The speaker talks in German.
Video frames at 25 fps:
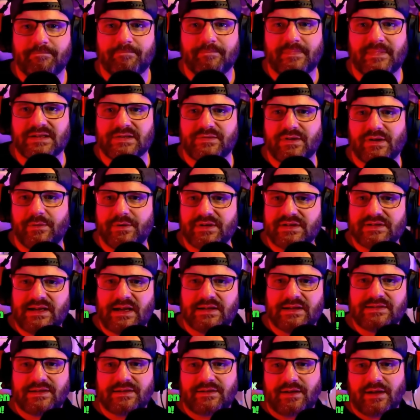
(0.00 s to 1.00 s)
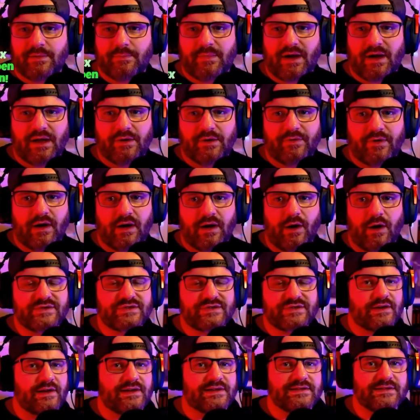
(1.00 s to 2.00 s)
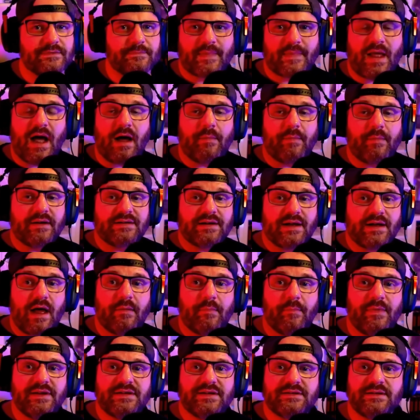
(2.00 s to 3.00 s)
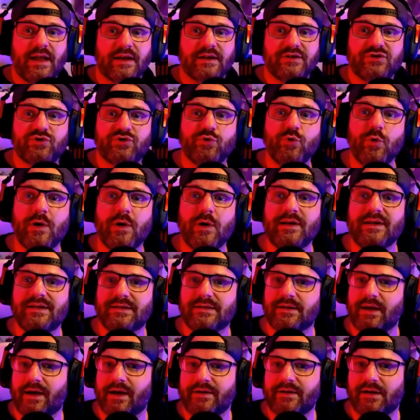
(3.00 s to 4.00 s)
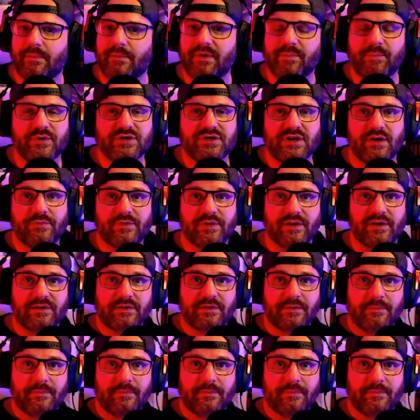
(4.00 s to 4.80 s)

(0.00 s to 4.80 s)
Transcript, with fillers: Deswegen habe ich das ganze Thema einfach ausgelassen. Aber ich habe mich natürlich gerne damit beschäftigt.